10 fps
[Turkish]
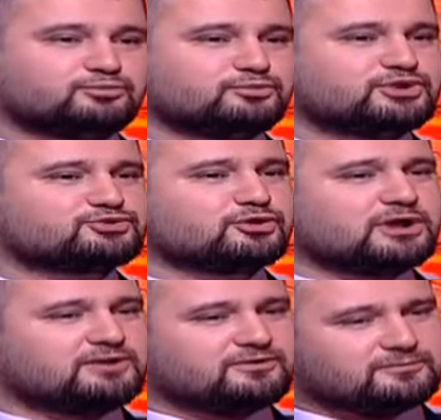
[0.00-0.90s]

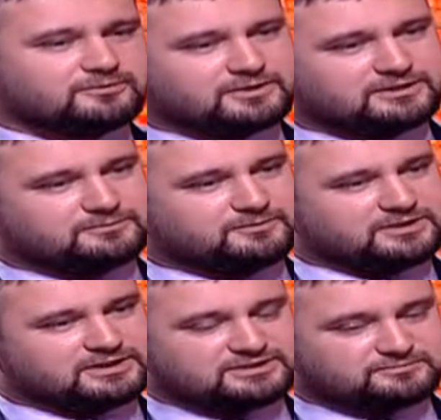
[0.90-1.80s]
birçok AVM var
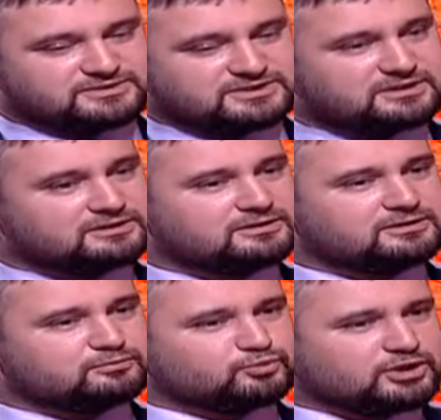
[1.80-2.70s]
memleketimizde.
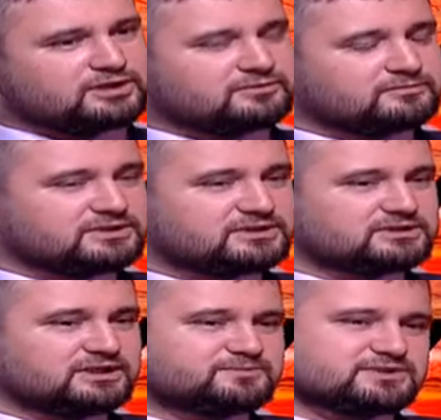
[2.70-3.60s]
Bu
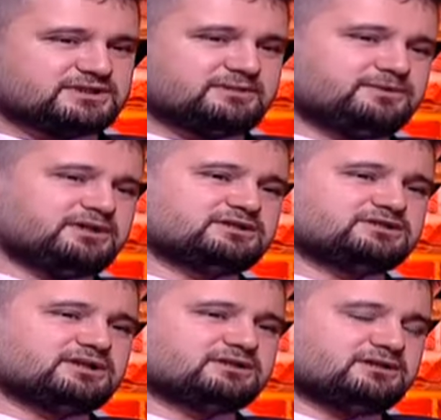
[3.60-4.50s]
AVM'lerin hepsinde birer
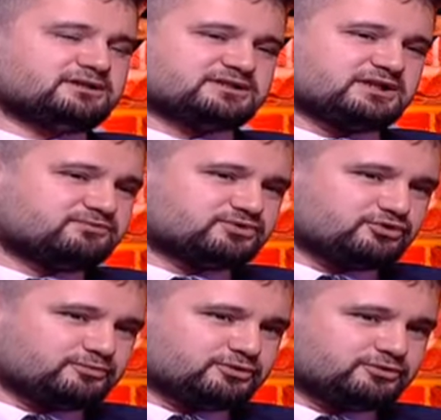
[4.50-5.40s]
ikişer tane
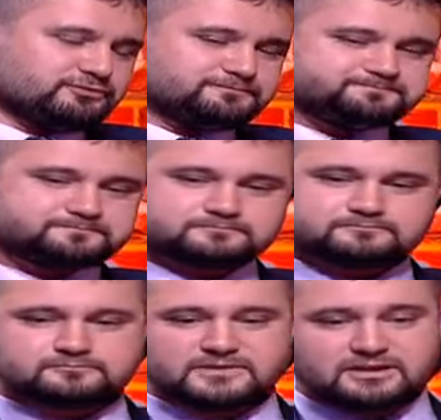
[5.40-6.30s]
servis robotu
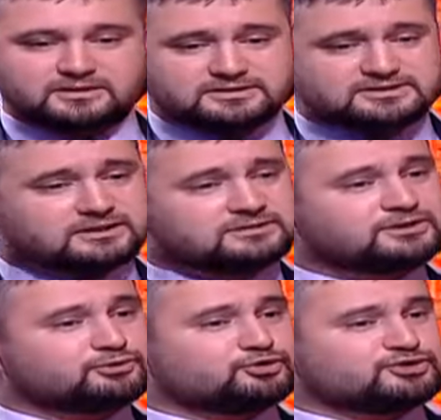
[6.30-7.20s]

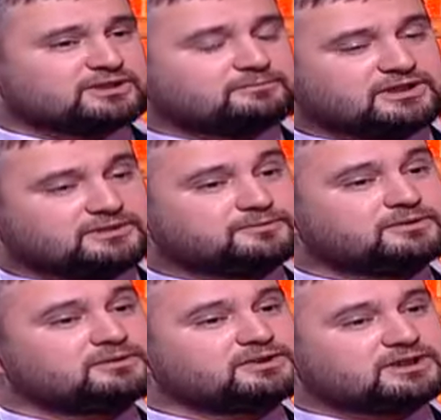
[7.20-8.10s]
insanları gözlemleyip
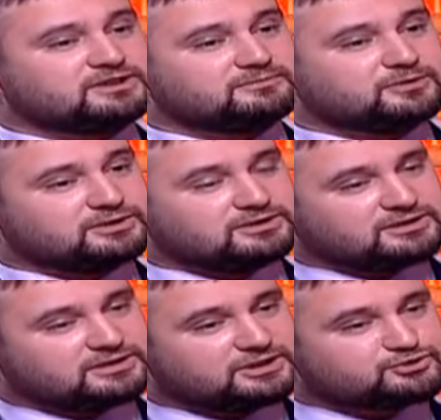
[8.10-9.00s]
yardıma
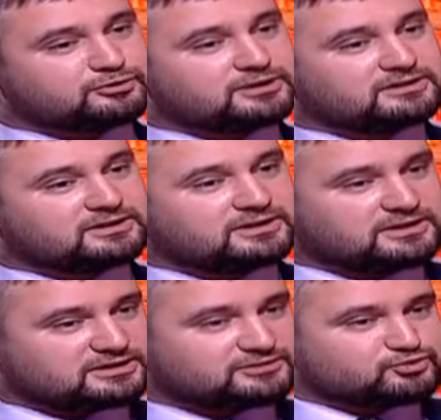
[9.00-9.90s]
ihtiyacı olanlara
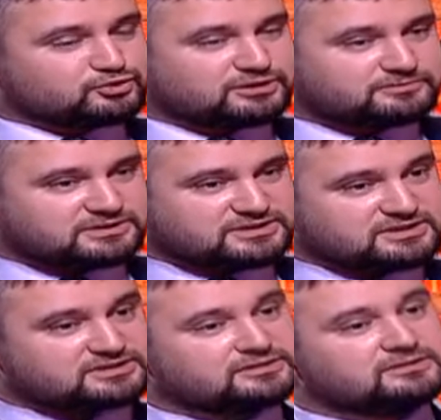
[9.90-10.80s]
yardımcı
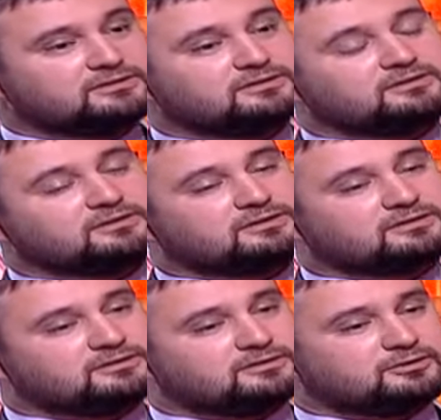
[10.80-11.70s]
olabilecek,
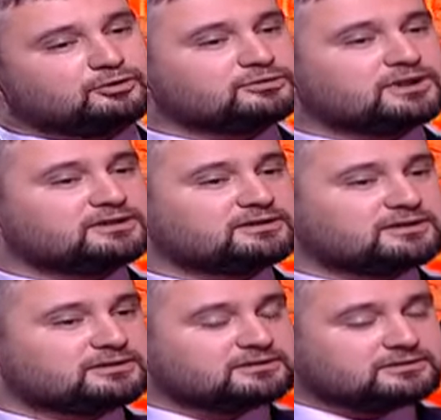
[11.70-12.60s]
e,
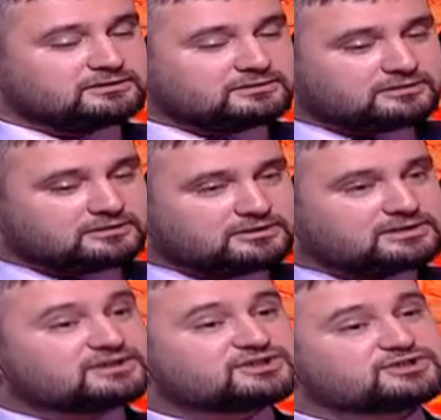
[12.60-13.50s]
onlarla e,
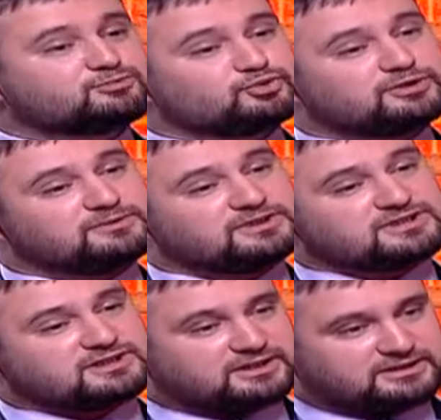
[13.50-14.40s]
iletişim
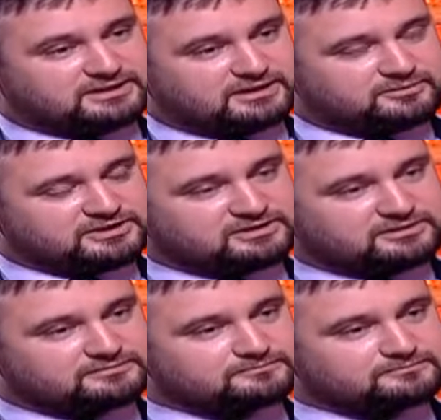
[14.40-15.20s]
kurabilecek hale gelmekte.